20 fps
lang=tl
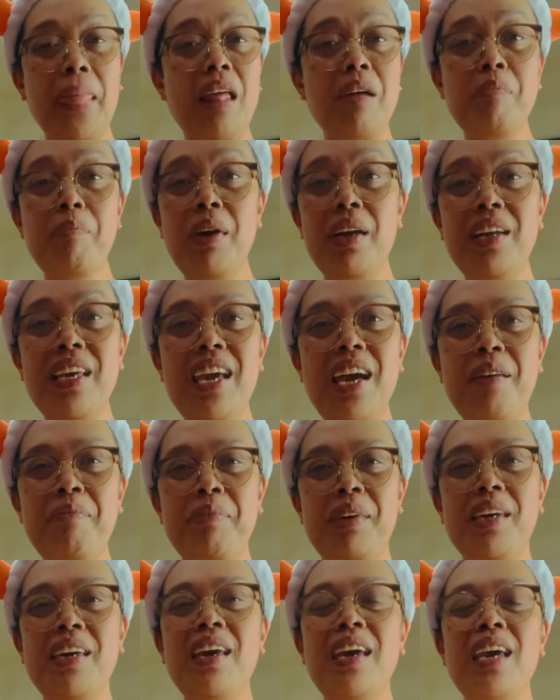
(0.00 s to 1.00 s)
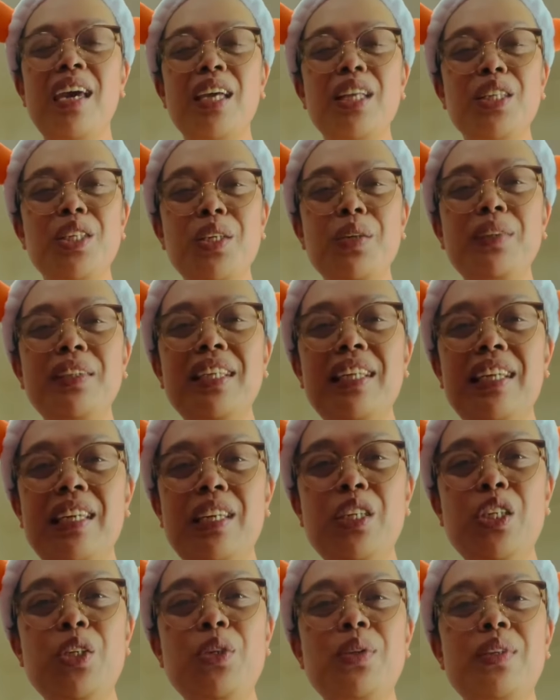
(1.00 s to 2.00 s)
very yummy. It's so
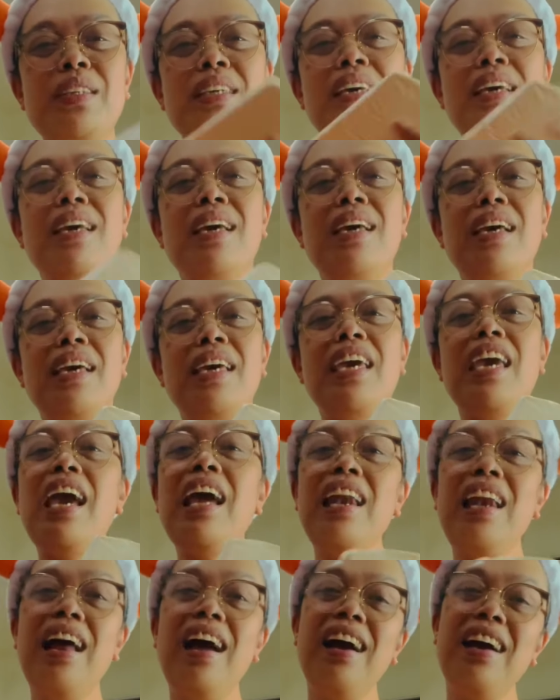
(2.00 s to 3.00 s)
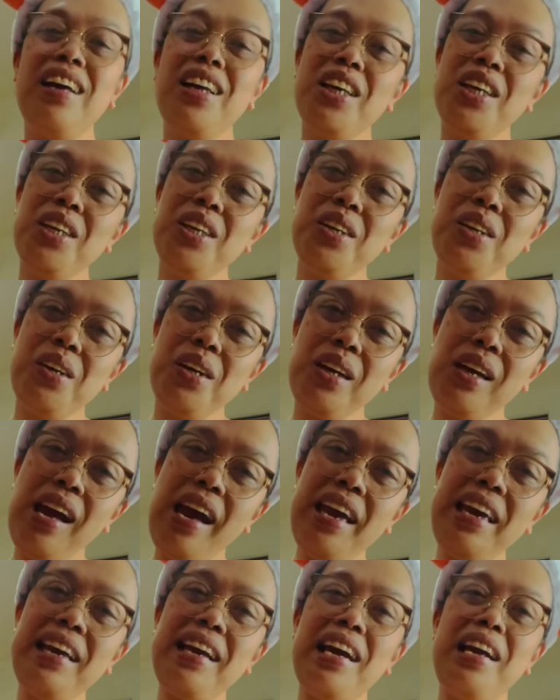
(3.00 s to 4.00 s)
delicious. Kaya lang,
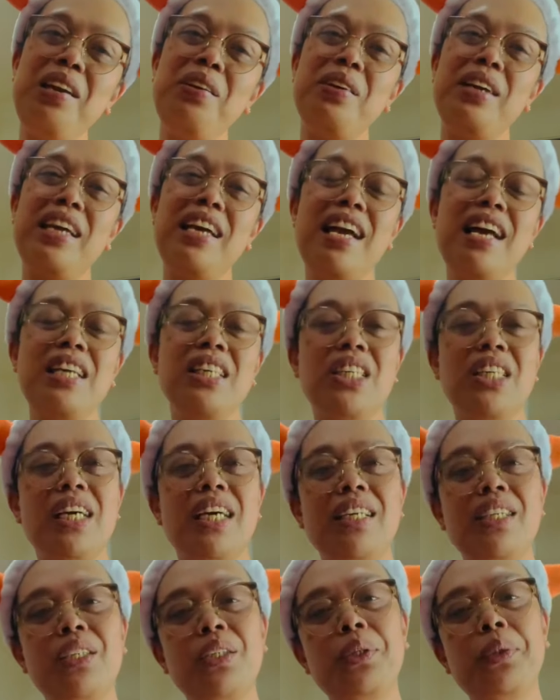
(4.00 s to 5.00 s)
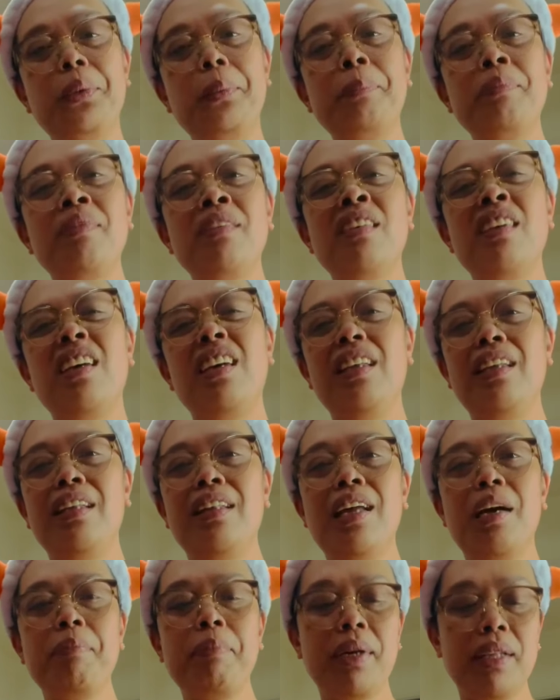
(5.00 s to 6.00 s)
high calorie nga siya. So, hindi
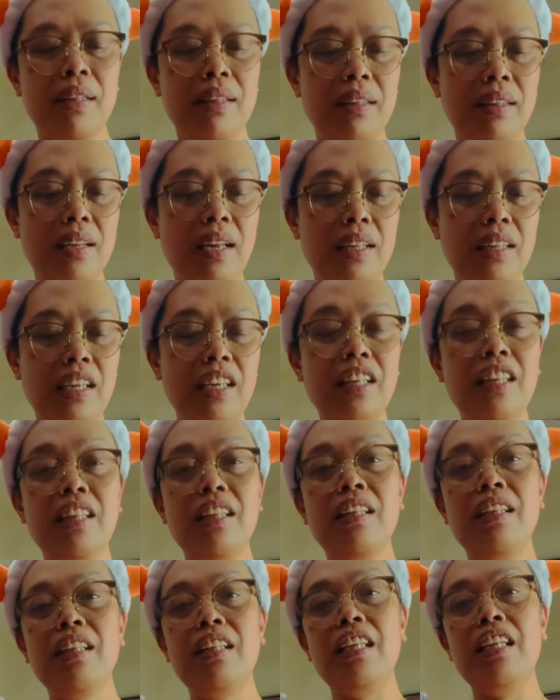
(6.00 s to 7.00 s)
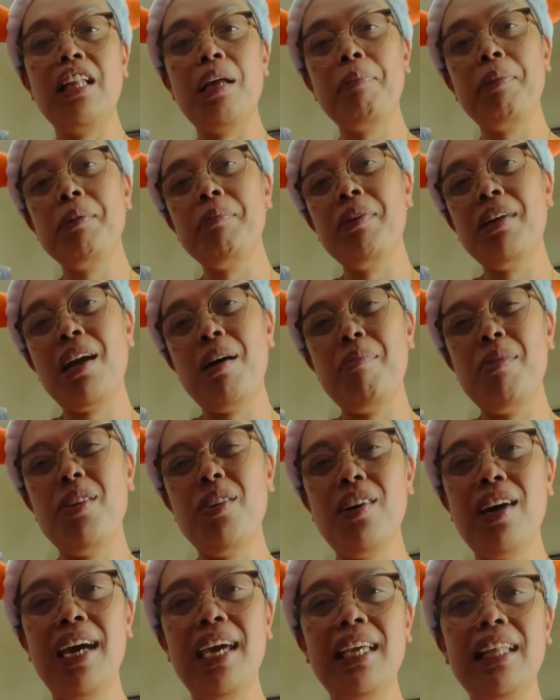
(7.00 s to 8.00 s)
dapat natin, hindi dapat marami yung
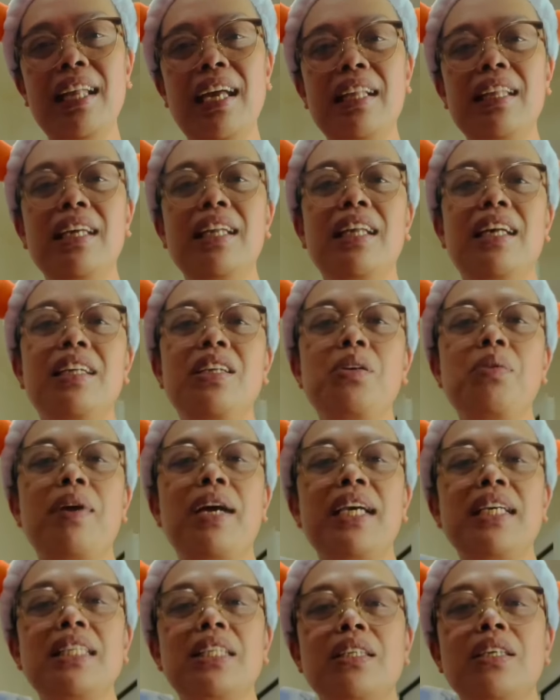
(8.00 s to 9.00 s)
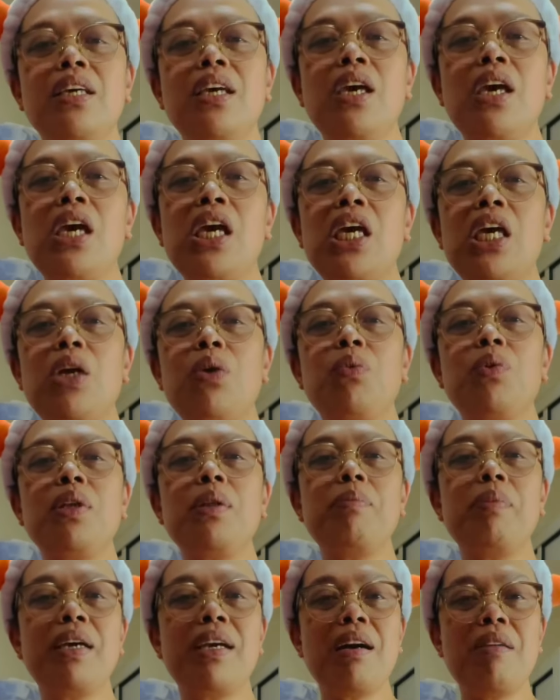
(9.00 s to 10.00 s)
kain natin. Otherwise, you will
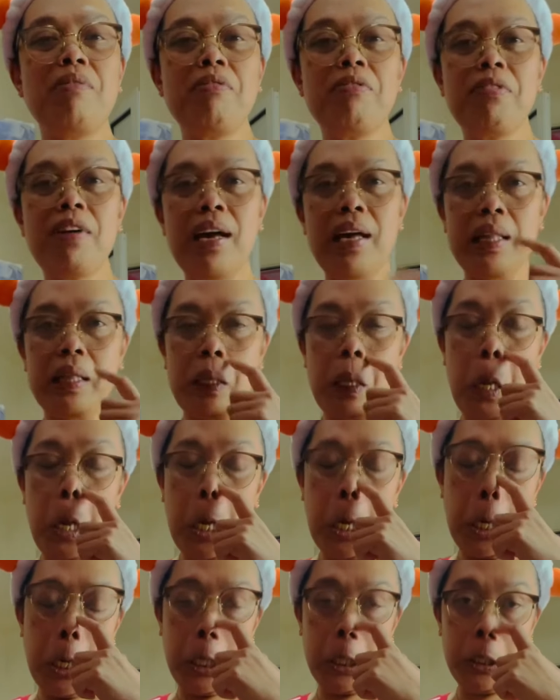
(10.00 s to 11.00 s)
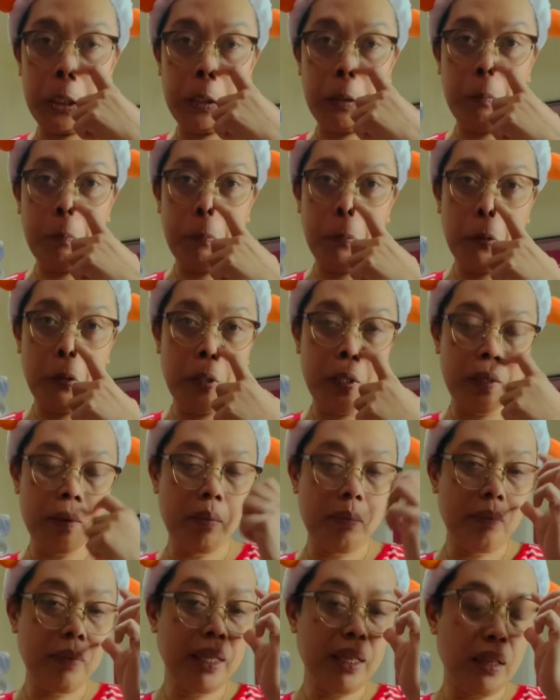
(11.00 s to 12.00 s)
become fat and poor.
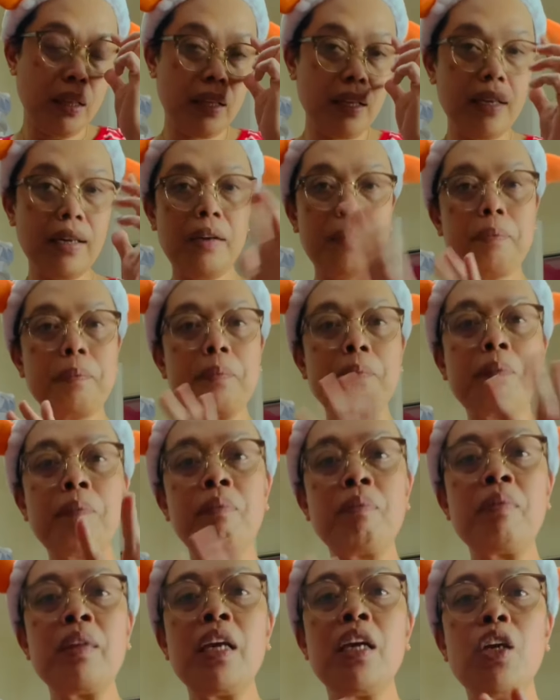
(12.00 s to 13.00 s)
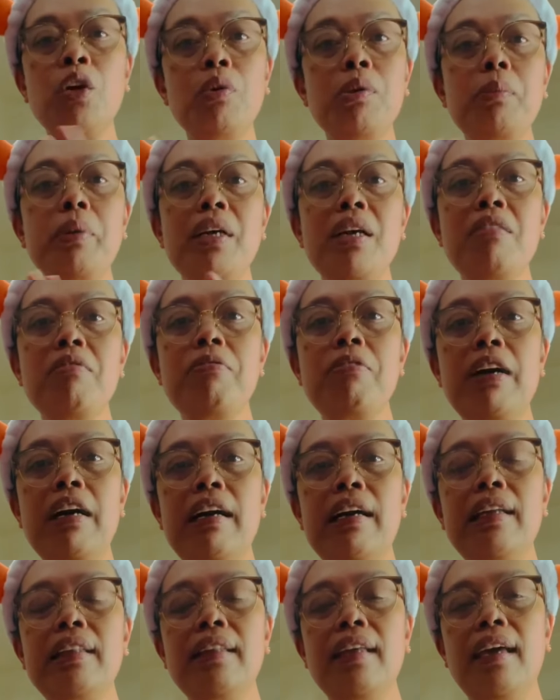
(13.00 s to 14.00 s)
But, uh, you will become
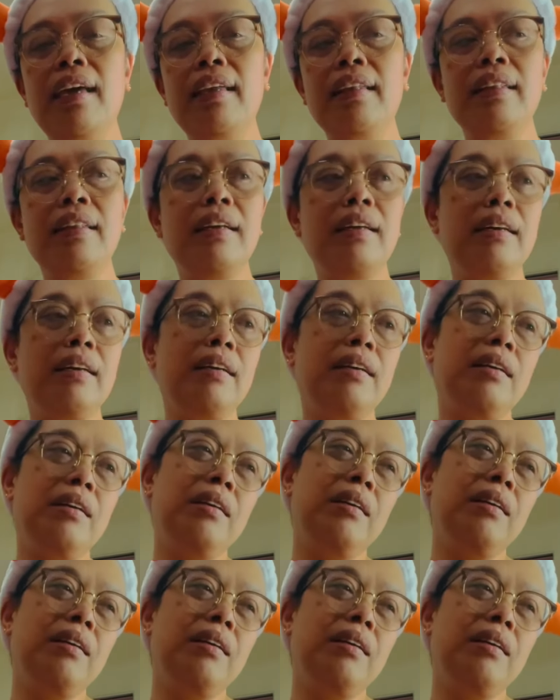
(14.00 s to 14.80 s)
fat and uh,